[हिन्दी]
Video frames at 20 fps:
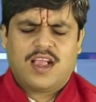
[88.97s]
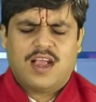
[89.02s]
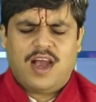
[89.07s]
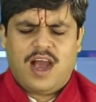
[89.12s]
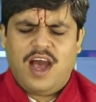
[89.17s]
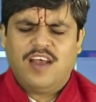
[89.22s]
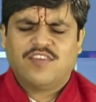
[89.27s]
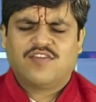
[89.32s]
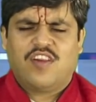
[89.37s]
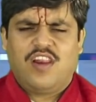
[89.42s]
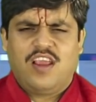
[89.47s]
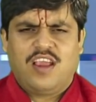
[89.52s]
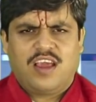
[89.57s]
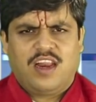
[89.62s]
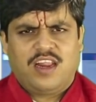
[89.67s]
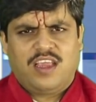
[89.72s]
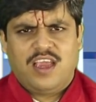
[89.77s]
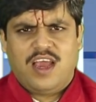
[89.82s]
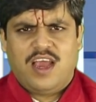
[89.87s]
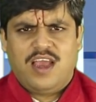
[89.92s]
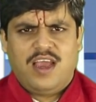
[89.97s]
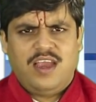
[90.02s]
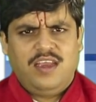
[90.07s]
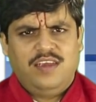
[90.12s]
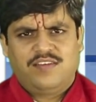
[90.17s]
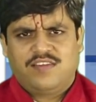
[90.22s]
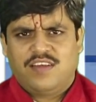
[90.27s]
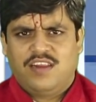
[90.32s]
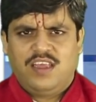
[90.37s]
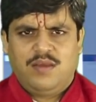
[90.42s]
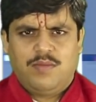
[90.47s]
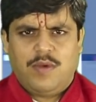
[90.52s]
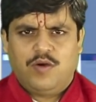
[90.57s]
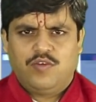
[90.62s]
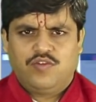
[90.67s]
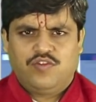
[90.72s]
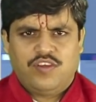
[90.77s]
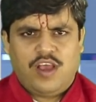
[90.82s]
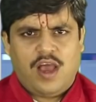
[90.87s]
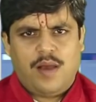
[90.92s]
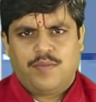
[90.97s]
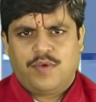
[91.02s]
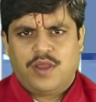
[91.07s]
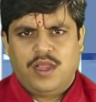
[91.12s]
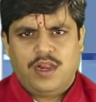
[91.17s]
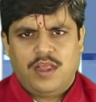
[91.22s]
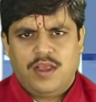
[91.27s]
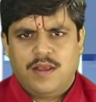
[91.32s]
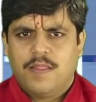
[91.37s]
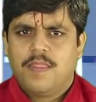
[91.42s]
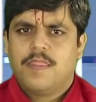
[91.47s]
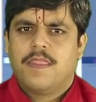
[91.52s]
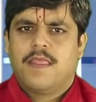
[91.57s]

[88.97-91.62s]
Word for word: खास लेकर के आया है शनि मावस्या आपके लिए